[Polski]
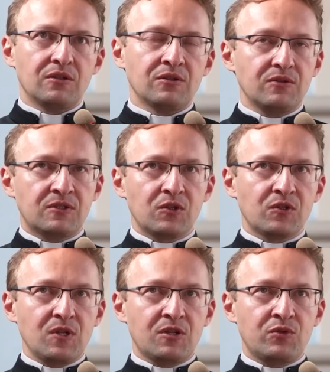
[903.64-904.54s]
y,
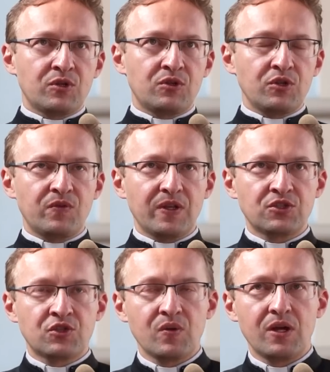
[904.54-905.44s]
stosunek, który
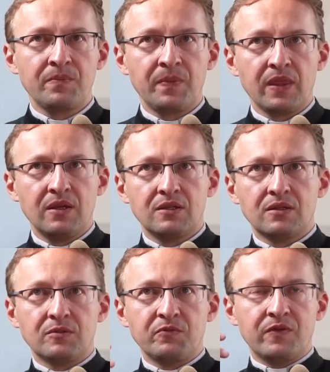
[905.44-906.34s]
doświadczyła
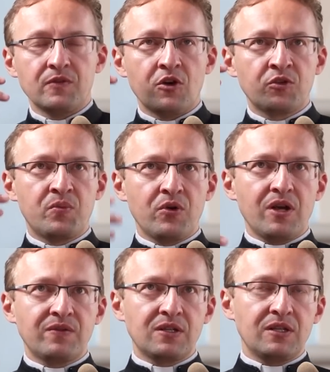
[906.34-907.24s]
od
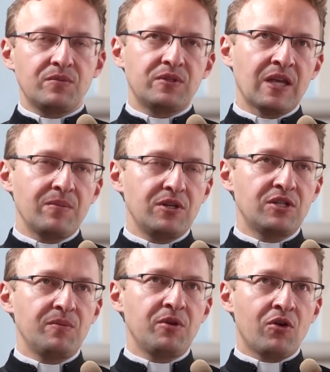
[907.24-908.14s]
Boga względem samej
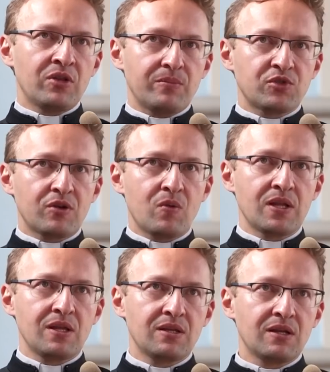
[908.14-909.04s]
siebie ona
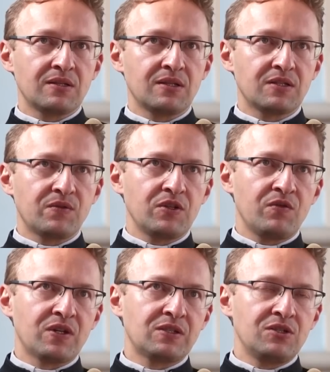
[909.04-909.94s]
przekłada teraz na swoje
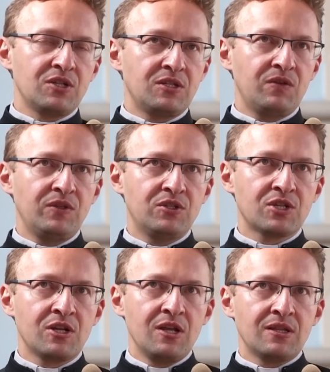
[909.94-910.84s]
własne dzieci. Widzi,
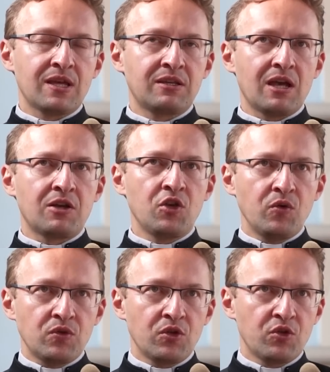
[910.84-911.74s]
że tak jak
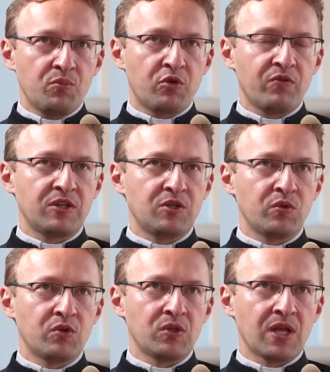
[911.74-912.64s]
ją to
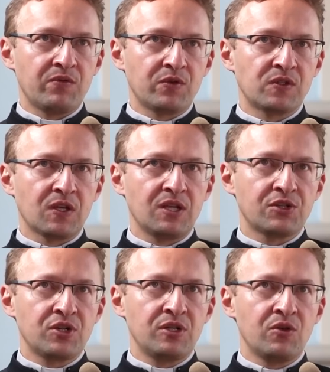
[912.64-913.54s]
doprowadziło do nawrócenia,
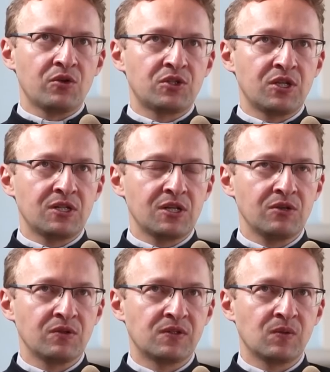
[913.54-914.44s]
czyli do odcięcia
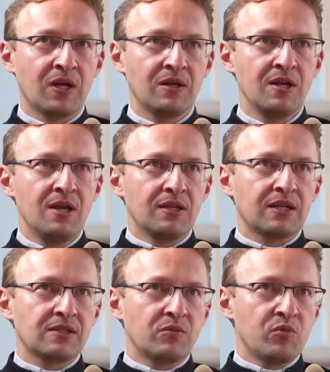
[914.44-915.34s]
się od zła,
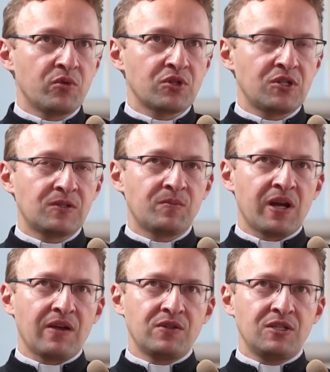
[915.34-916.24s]
tak samo może się
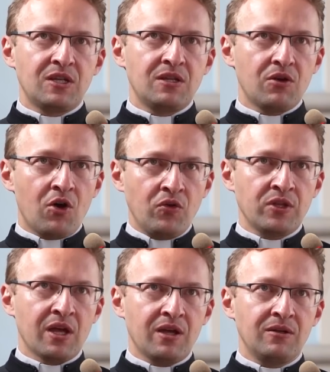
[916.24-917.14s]
sprawdzić, kiedy
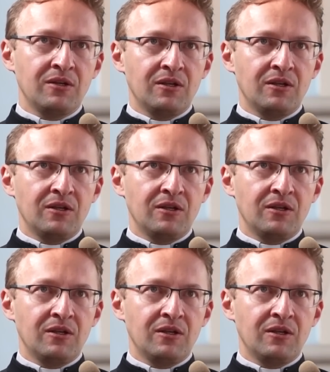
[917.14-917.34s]
ona,